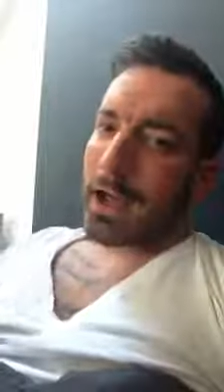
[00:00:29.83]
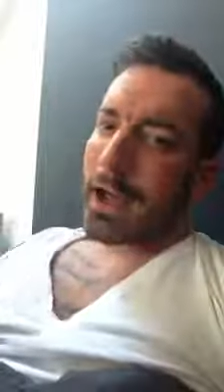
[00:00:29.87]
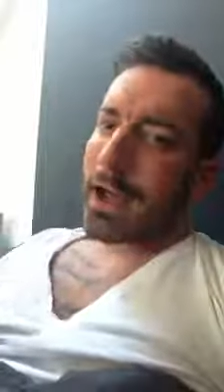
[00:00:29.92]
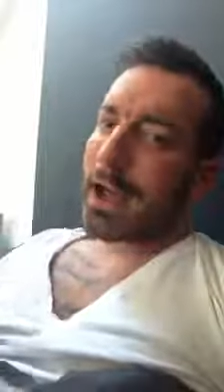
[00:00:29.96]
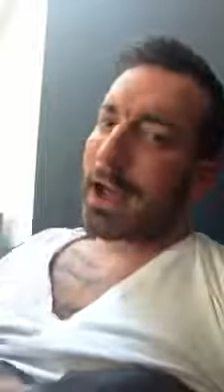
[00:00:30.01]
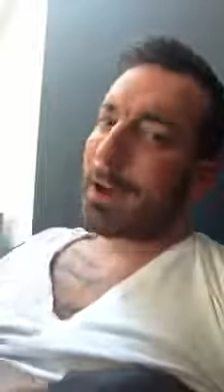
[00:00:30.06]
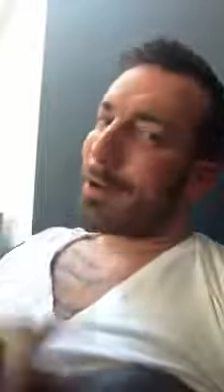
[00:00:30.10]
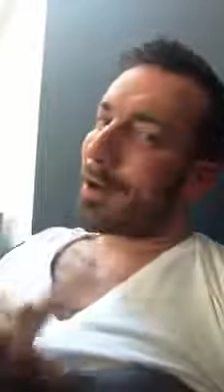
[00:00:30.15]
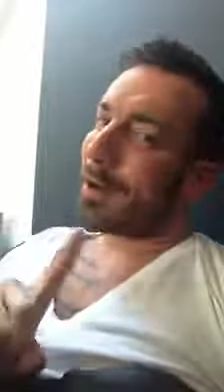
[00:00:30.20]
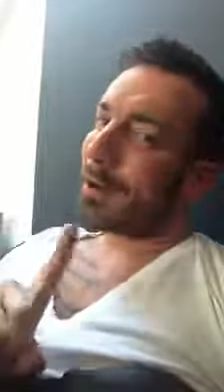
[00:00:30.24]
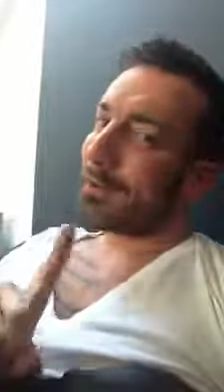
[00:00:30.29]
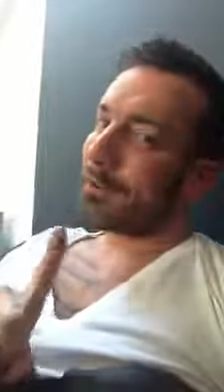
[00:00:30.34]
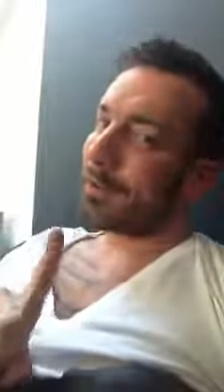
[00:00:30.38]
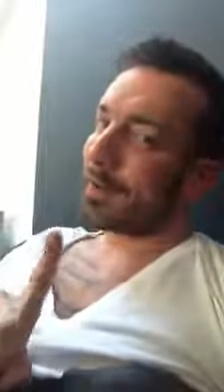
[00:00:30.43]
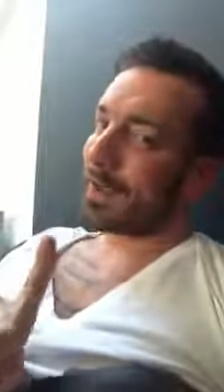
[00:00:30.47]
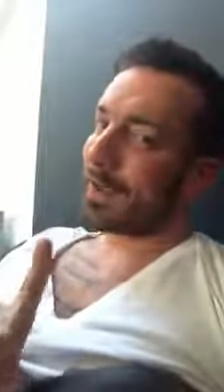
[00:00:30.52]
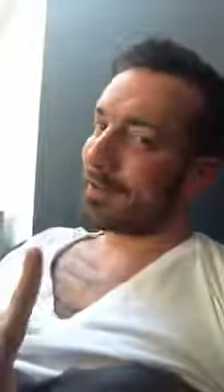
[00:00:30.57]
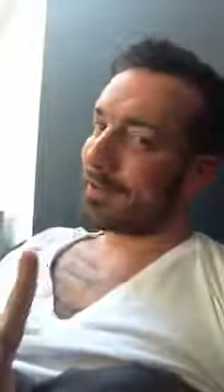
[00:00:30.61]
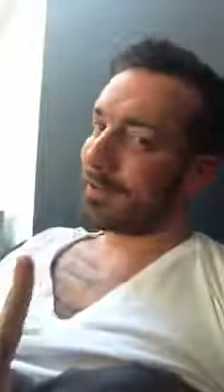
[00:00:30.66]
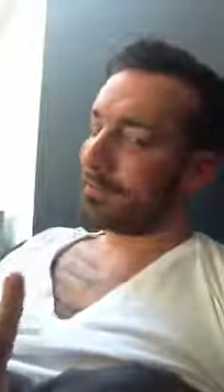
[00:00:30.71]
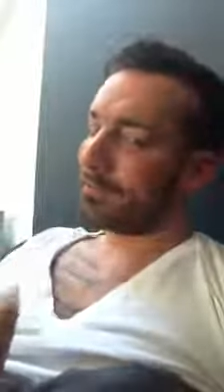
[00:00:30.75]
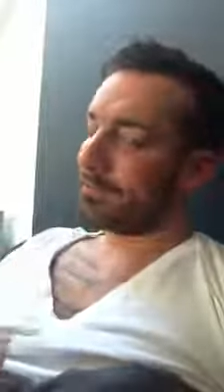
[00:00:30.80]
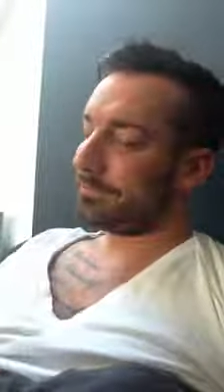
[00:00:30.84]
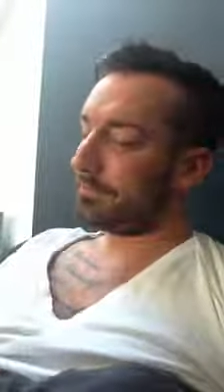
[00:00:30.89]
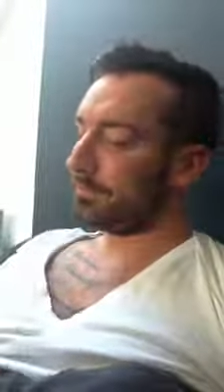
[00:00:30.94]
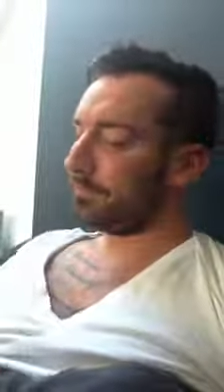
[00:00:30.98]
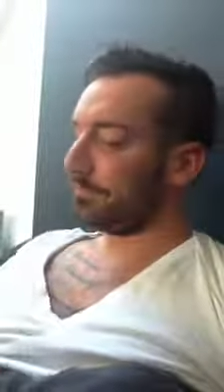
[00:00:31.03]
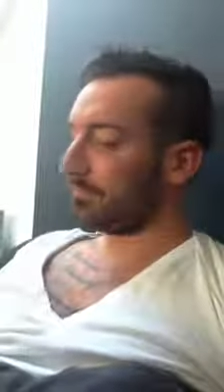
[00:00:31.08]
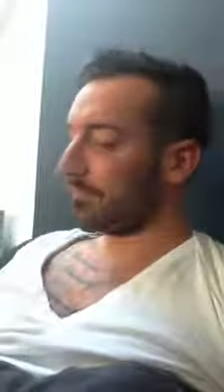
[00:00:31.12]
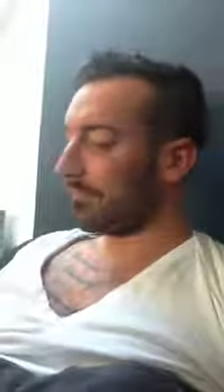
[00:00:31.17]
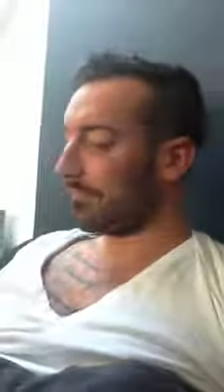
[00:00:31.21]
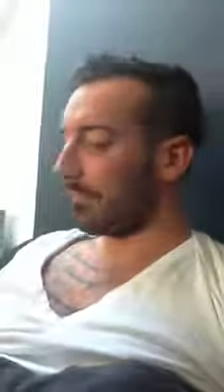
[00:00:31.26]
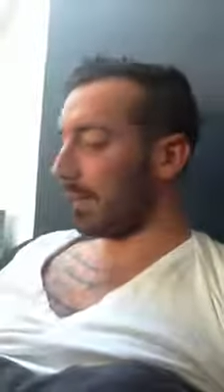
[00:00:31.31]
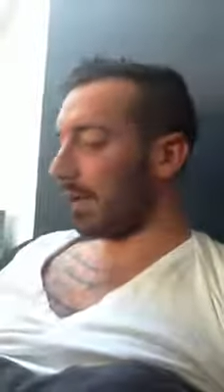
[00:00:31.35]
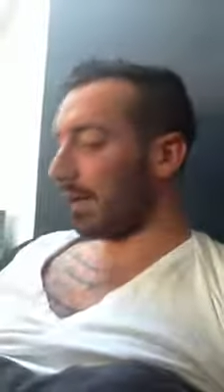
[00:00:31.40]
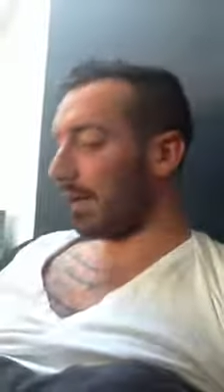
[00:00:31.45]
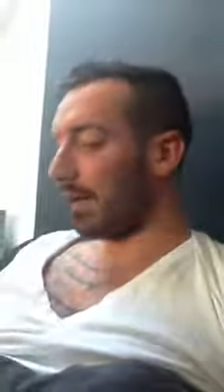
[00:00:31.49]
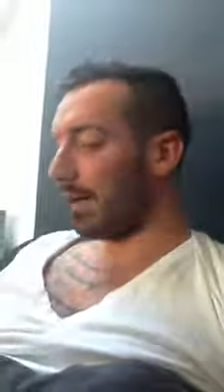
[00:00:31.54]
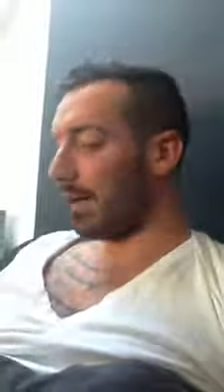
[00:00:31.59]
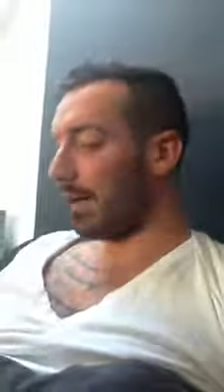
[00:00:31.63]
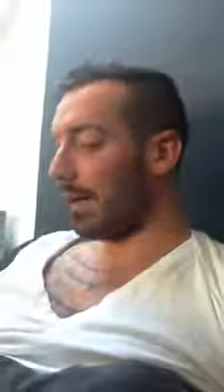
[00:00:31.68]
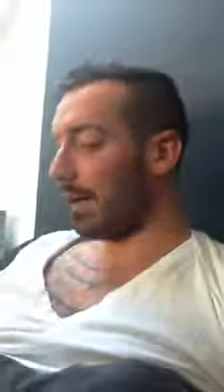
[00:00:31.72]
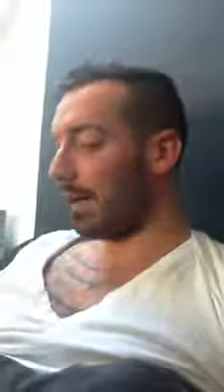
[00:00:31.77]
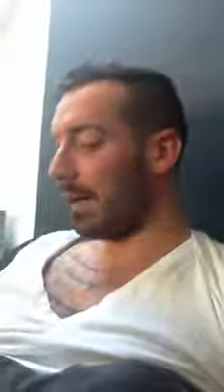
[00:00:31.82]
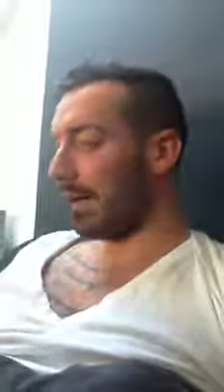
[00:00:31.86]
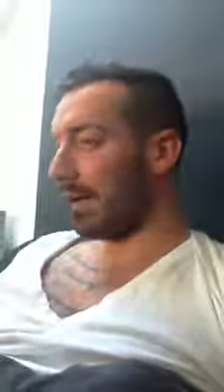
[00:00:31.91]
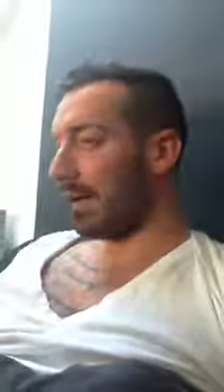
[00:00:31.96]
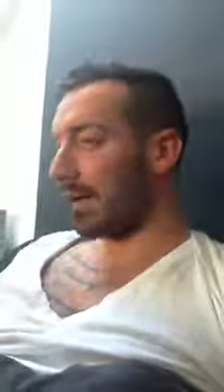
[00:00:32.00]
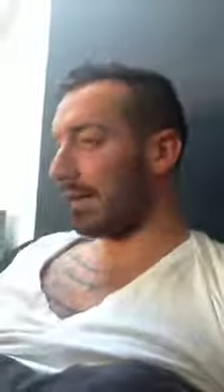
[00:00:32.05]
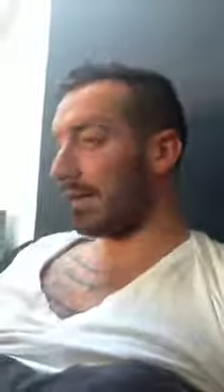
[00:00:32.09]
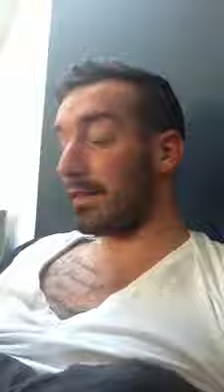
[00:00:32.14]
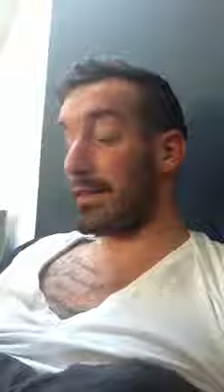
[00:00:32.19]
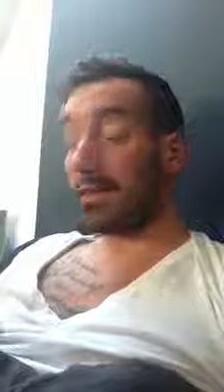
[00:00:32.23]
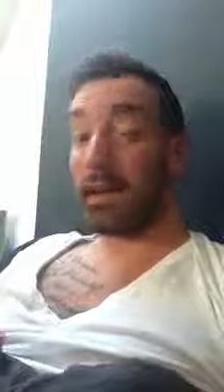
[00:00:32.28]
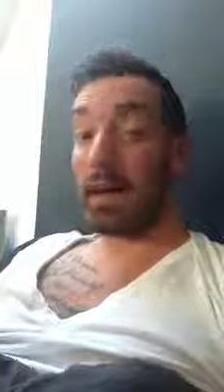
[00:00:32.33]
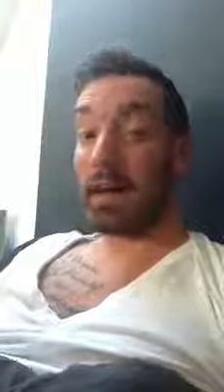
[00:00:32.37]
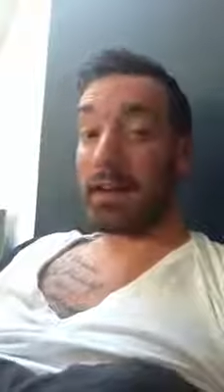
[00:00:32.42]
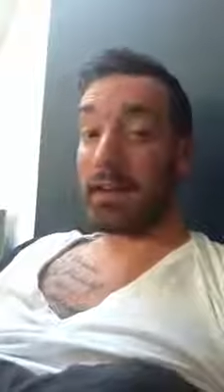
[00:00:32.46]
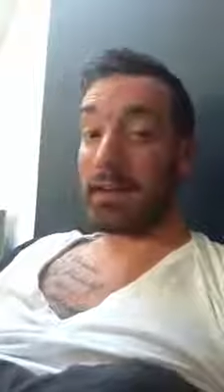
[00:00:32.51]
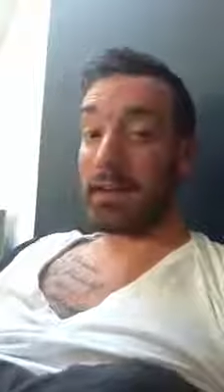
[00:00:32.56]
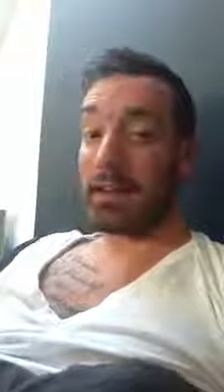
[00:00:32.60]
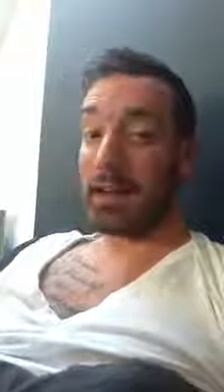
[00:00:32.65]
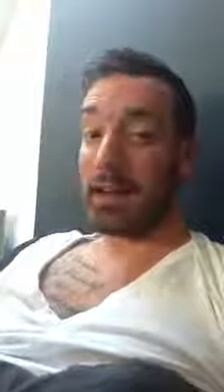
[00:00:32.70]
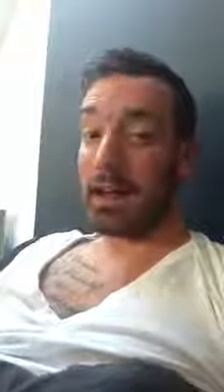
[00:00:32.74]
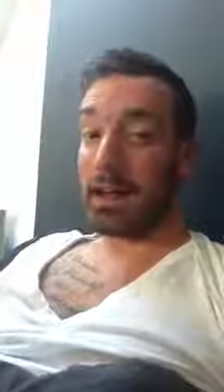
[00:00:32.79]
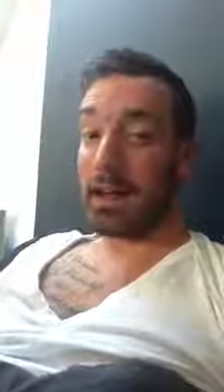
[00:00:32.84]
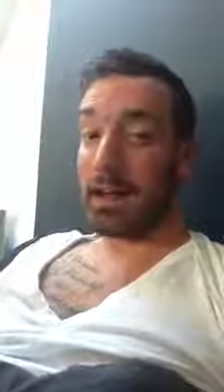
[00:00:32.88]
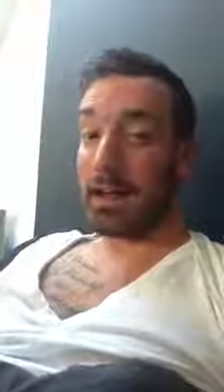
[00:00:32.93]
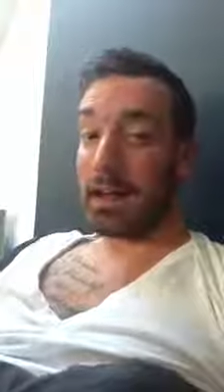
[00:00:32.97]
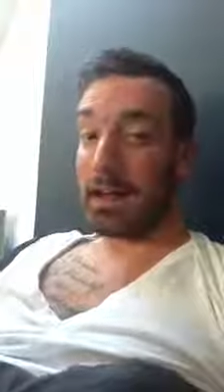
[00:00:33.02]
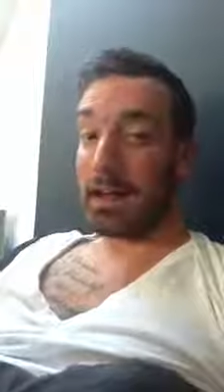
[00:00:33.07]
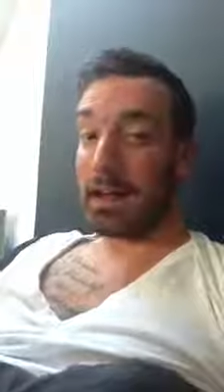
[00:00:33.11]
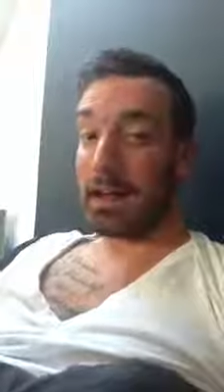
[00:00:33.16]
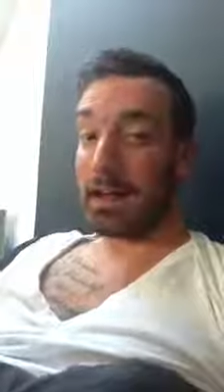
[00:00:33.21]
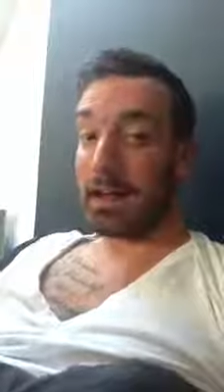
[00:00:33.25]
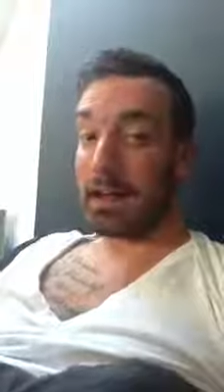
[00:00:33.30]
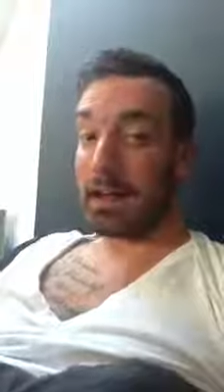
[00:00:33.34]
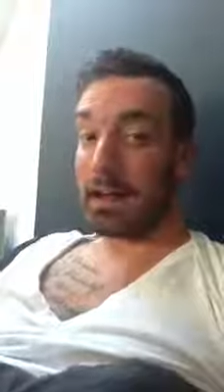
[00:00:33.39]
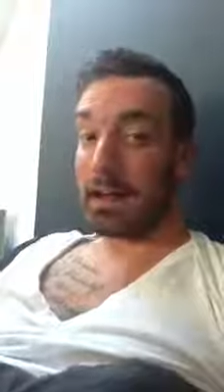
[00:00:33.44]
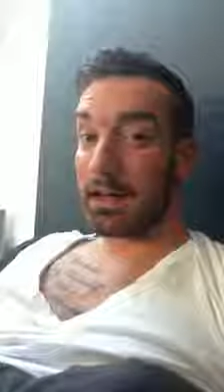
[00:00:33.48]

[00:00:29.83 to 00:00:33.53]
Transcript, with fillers: Aber alles vergessen, das ist gar nicht der